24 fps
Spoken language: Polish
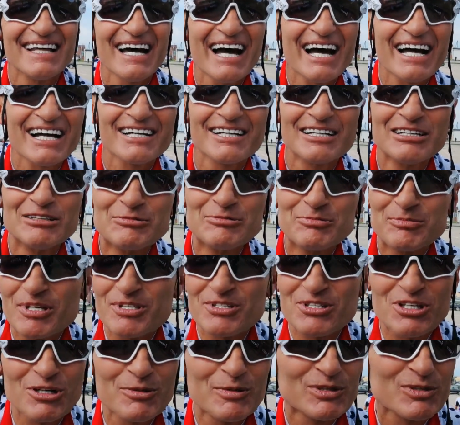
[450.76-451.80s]
Tak, 5
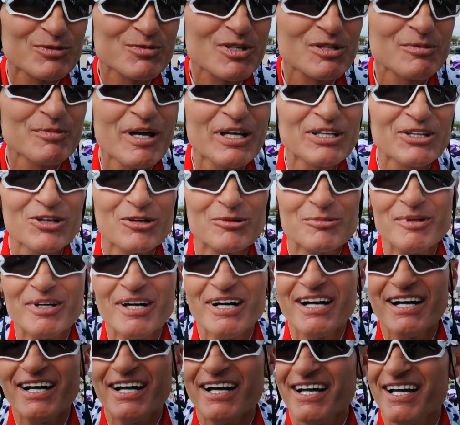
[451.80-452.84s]
e, km przed metą
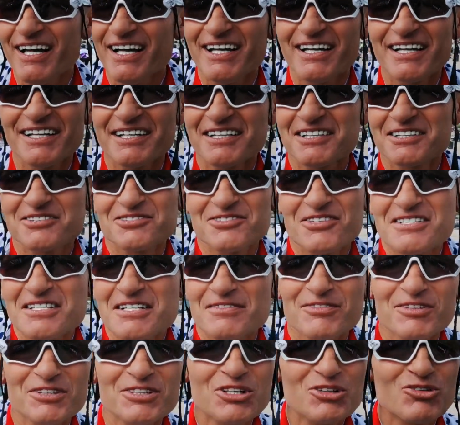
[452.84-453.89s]
e, ktoś z
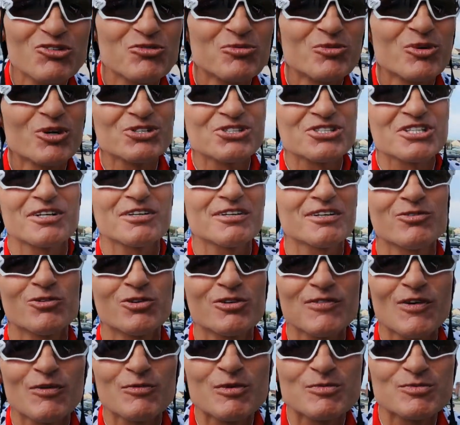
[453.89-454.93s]
zawodników młodszych
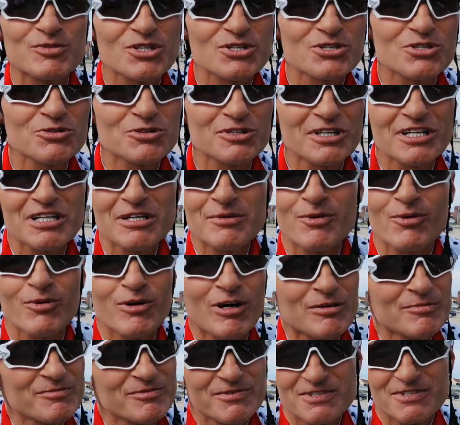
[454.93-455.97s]
urwał mi przerzutkę. Nie
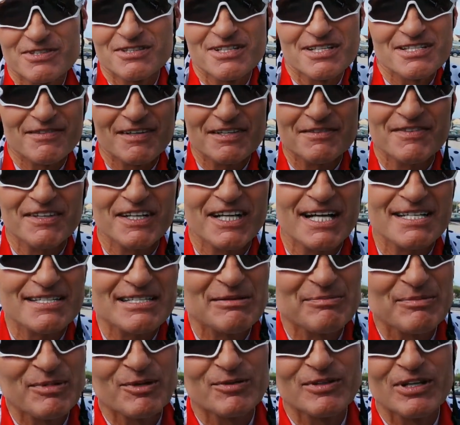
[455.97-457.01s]
mogłem,
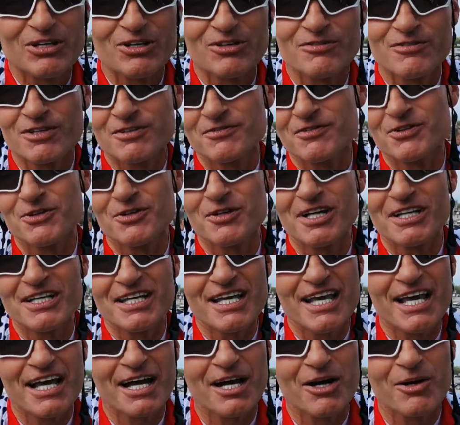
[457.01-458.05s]
dyskwalifikacja pełna, rower w ogóle nie
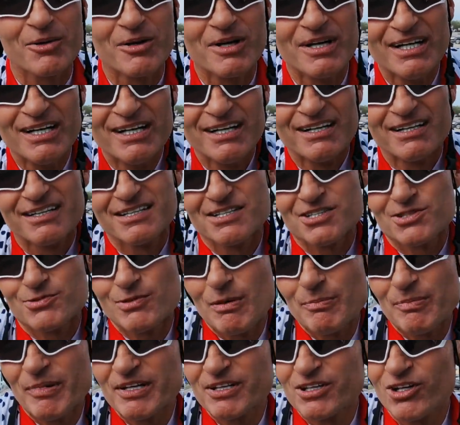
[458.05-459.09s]
jechał. I
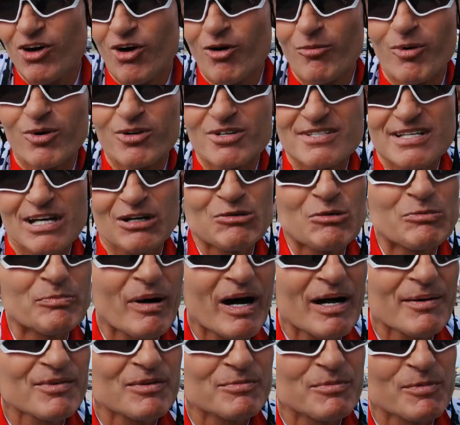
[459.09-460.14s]
szła pani obok z
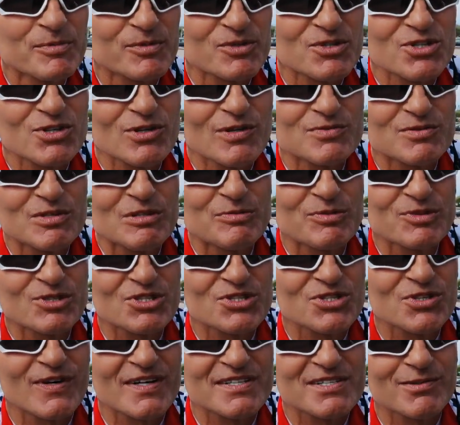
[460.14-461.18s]
zakupami, poprosiłem, żeby mi
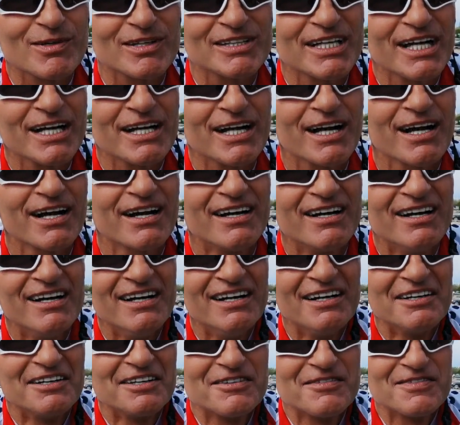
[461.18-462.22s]
pożyczyła składaka.
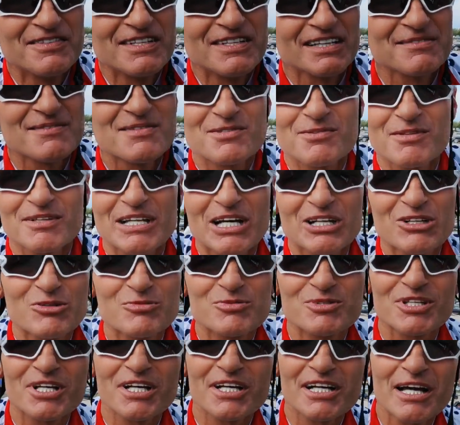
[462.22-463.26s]
I na tym składaku
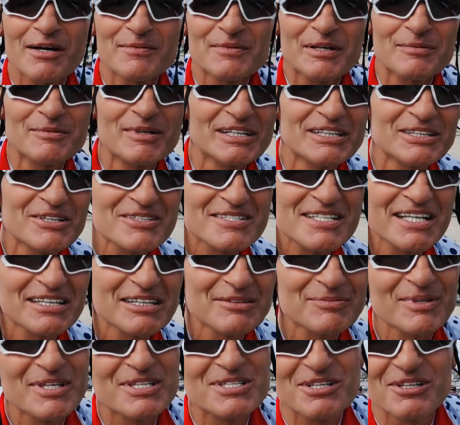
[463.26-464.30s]
przyjechałem na metę ostatnie
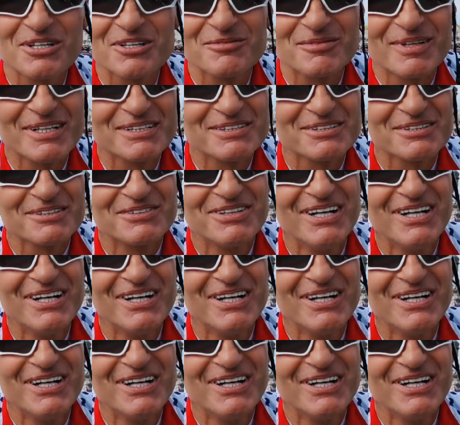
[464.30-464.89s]
5 km.